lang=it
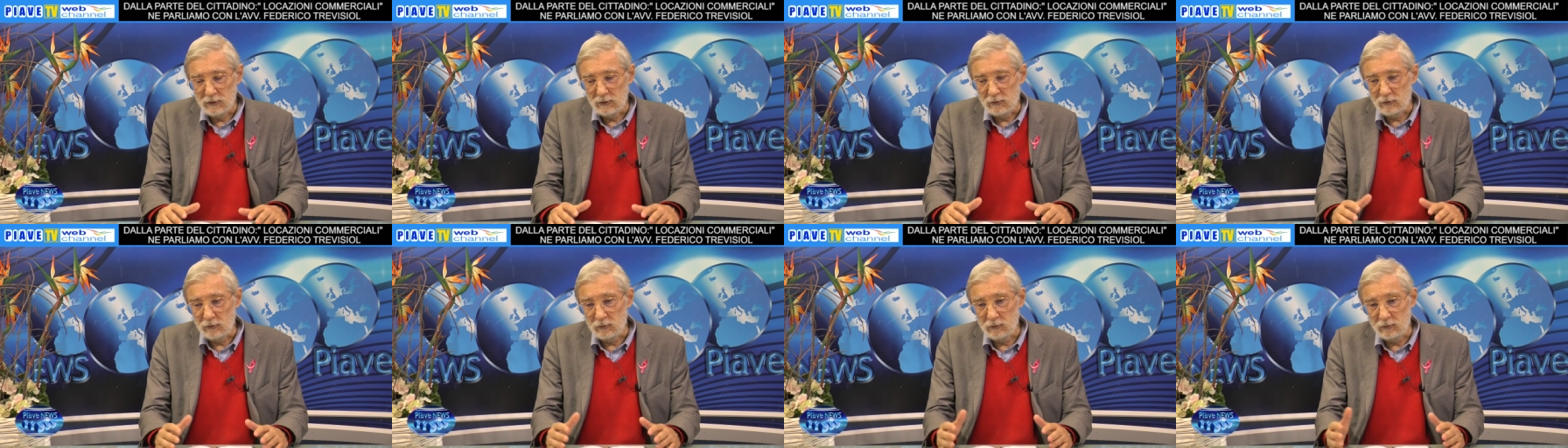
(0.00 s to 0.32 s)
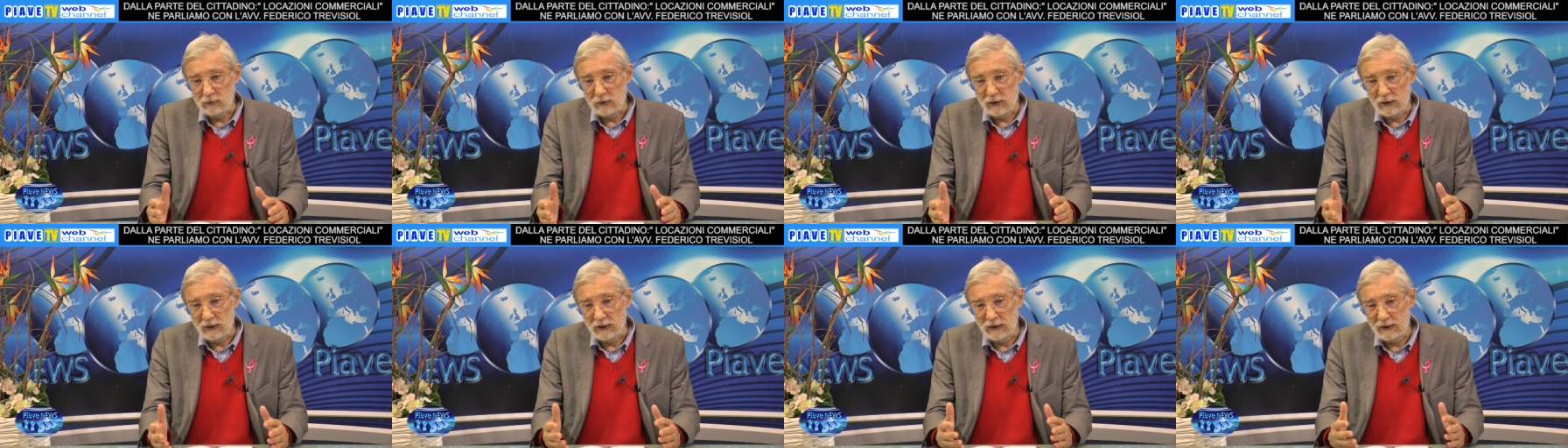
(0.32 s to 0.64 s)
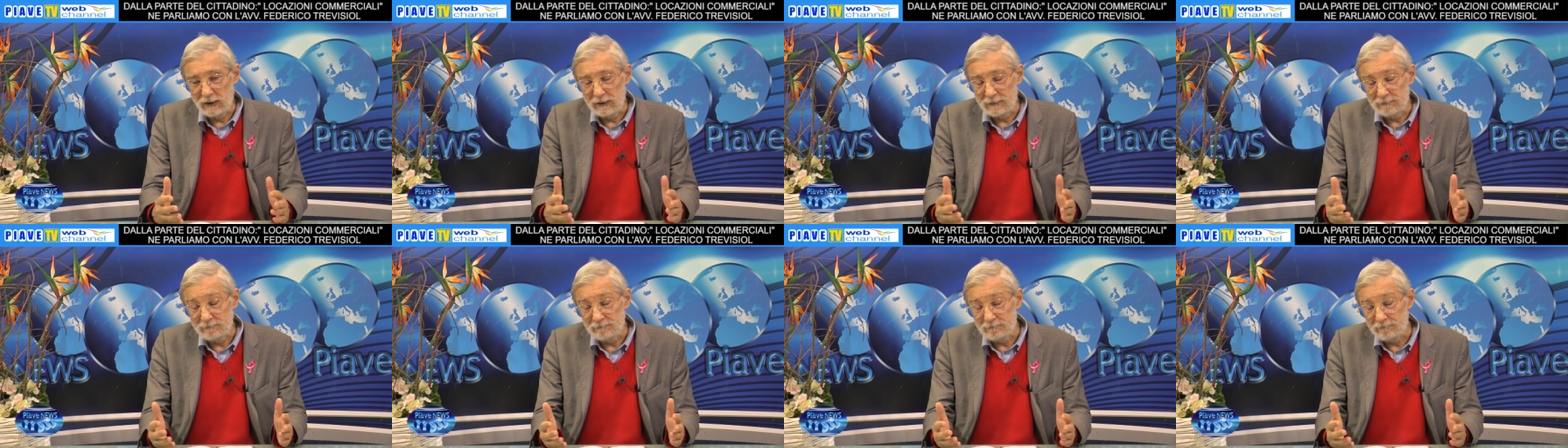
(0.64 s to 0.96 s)

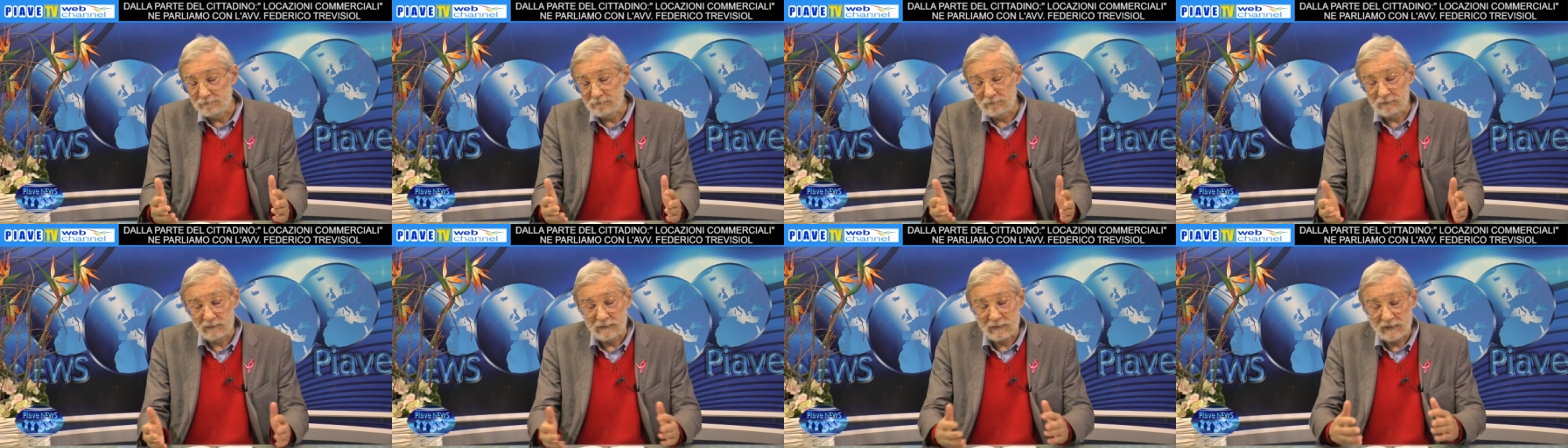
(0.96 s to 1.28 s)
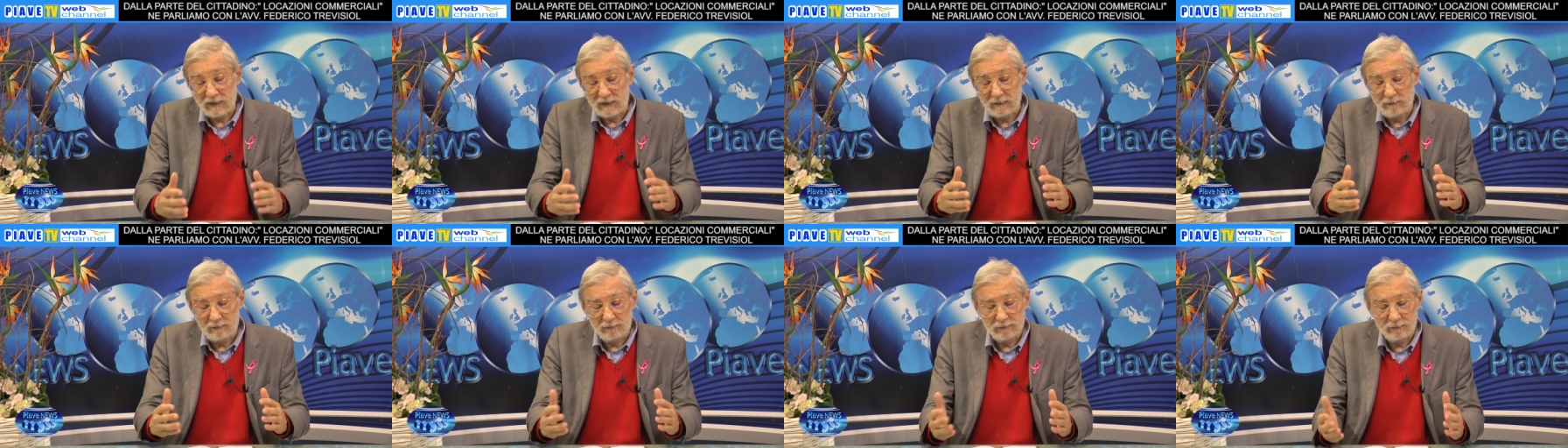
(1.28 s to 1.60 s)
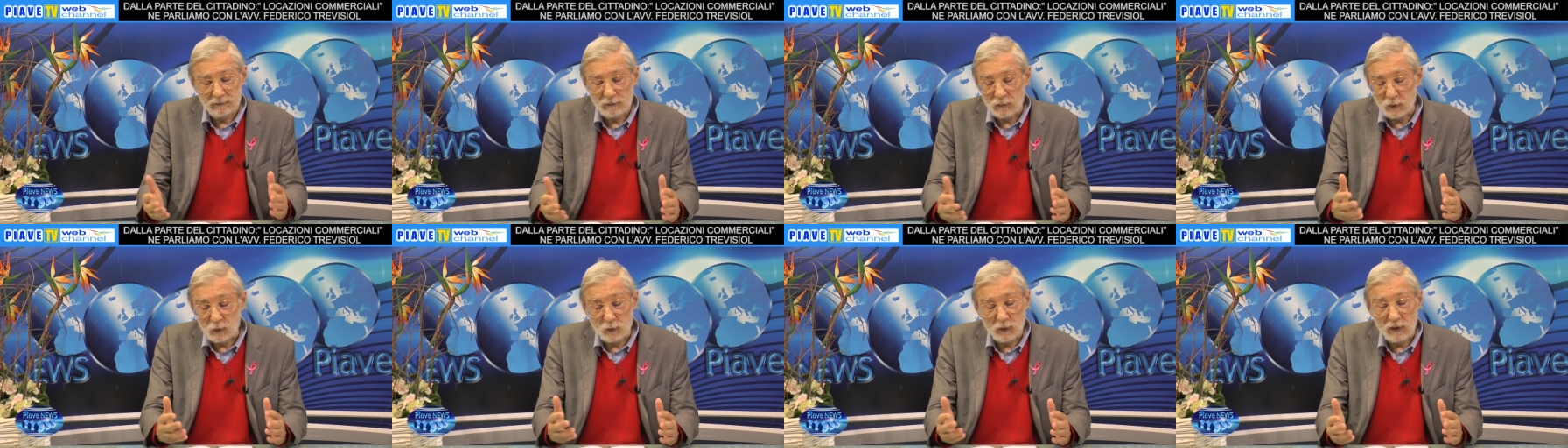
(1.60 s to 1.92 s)

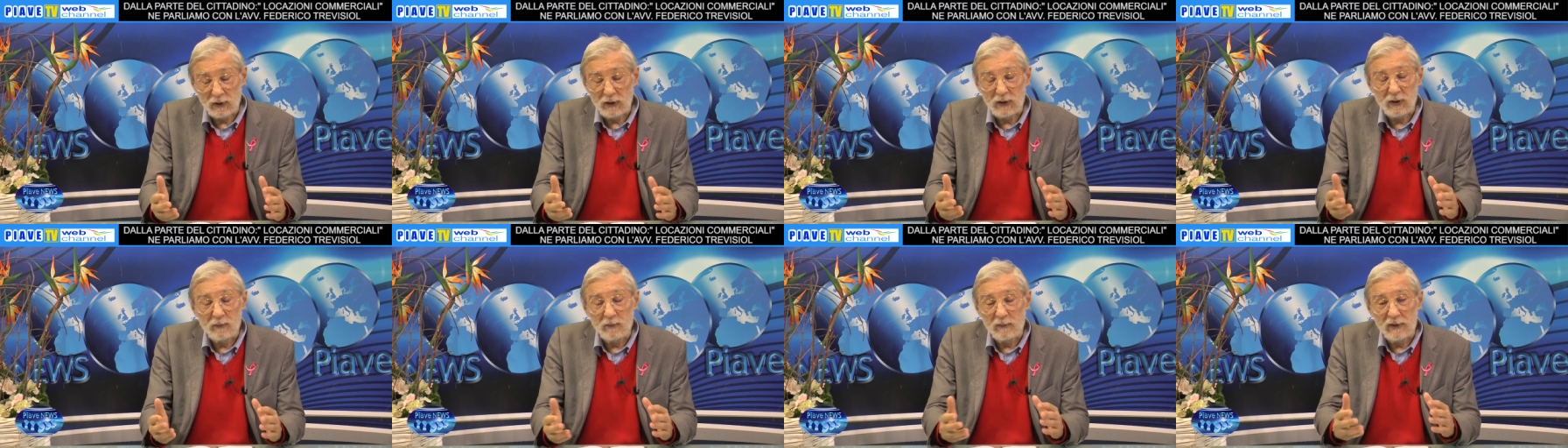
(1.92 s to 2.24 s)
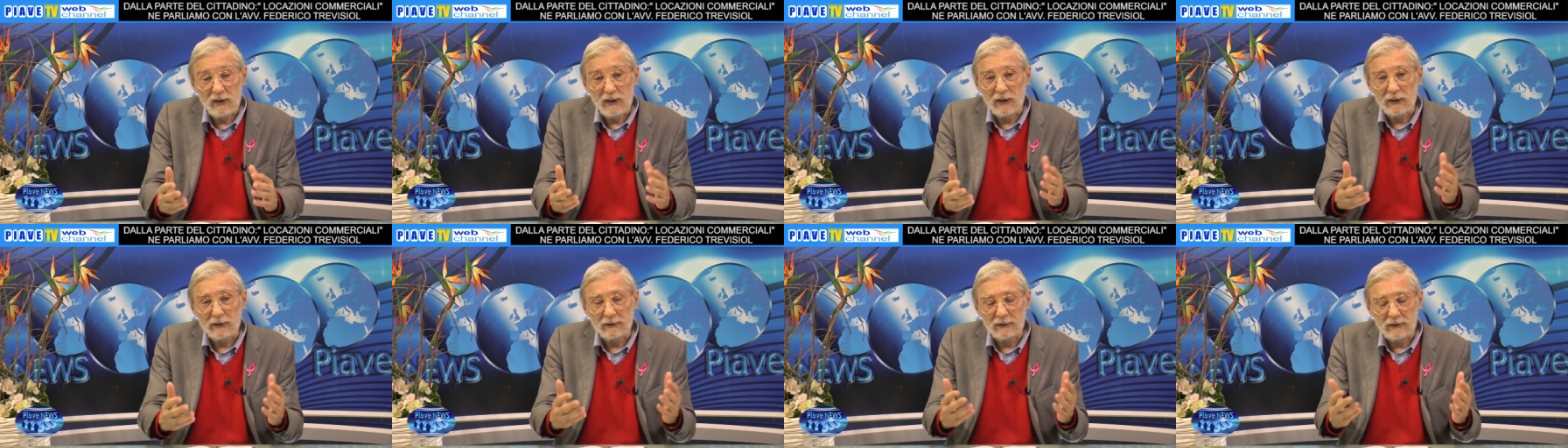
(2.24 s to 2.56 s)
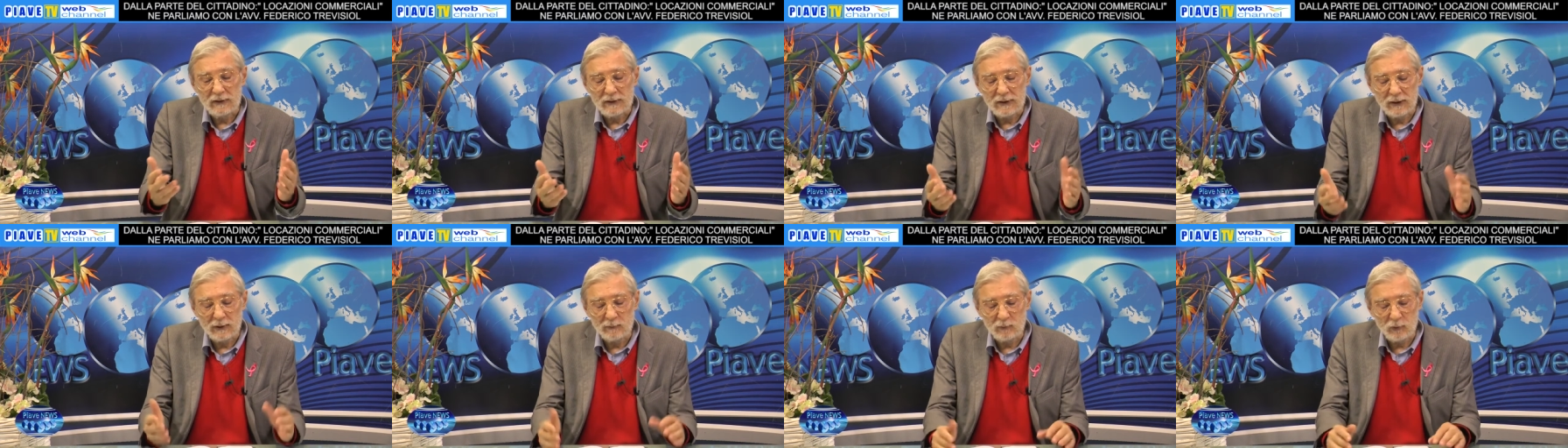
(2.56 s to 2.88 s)
un'endemia,
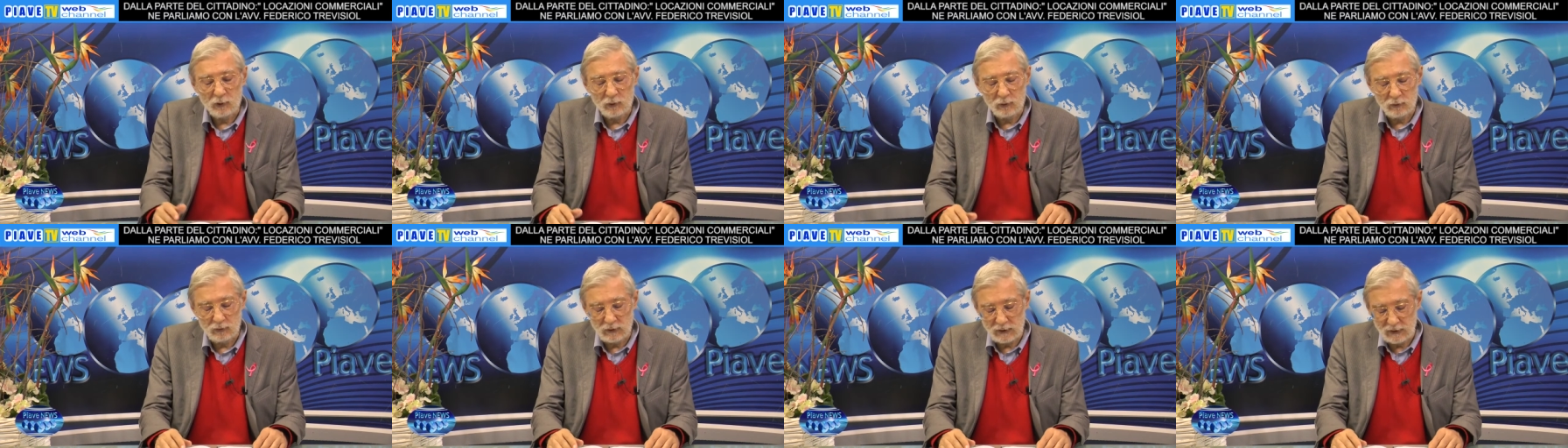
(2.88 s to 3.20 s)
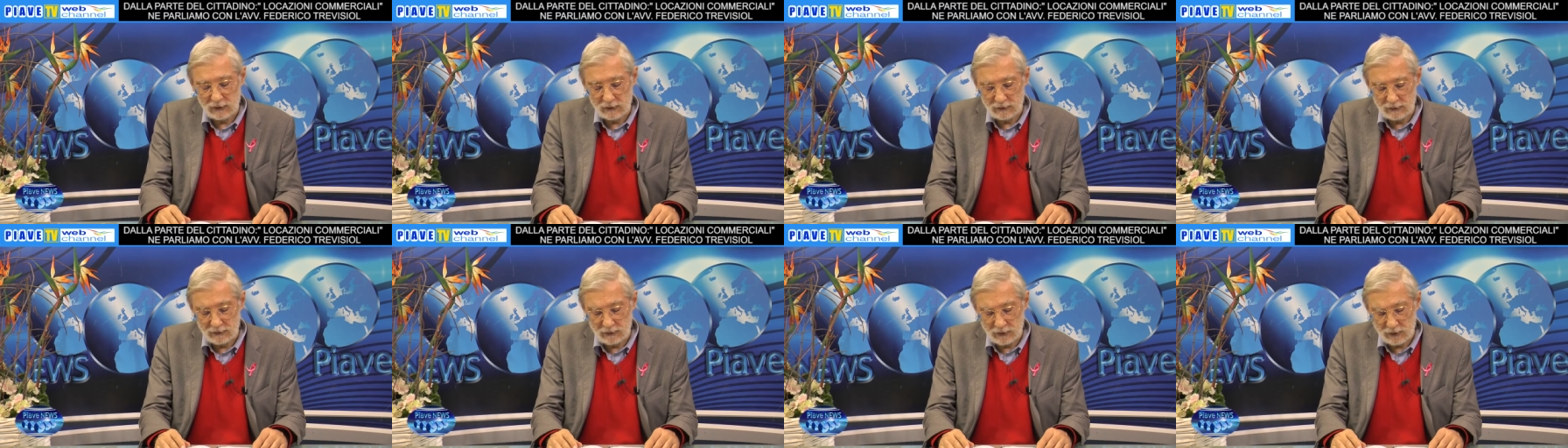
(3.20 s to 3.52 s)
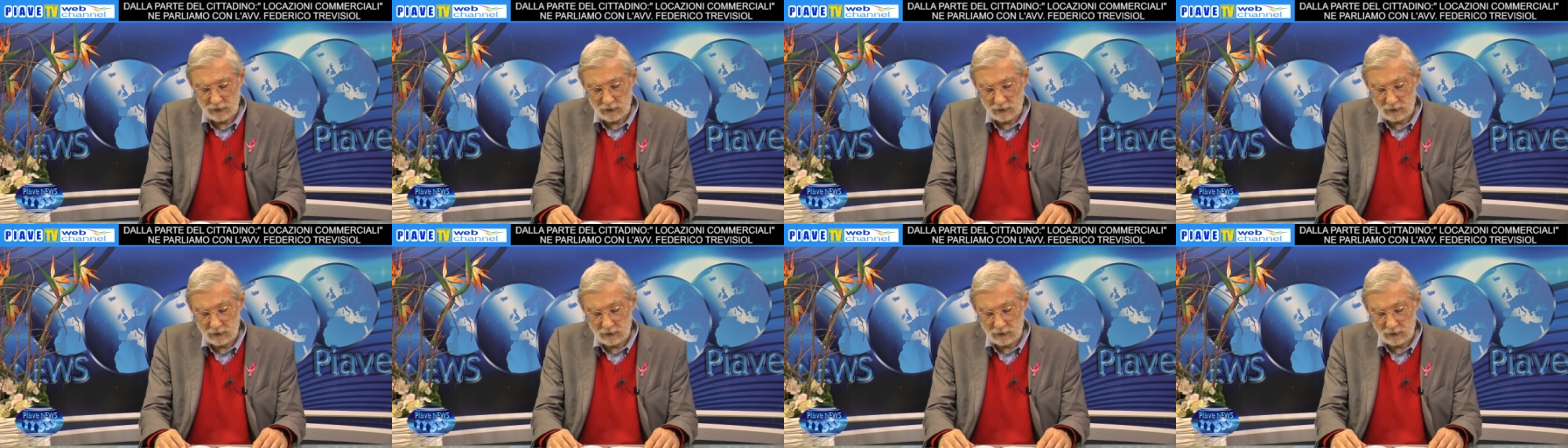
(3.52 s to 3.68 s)
diciamo una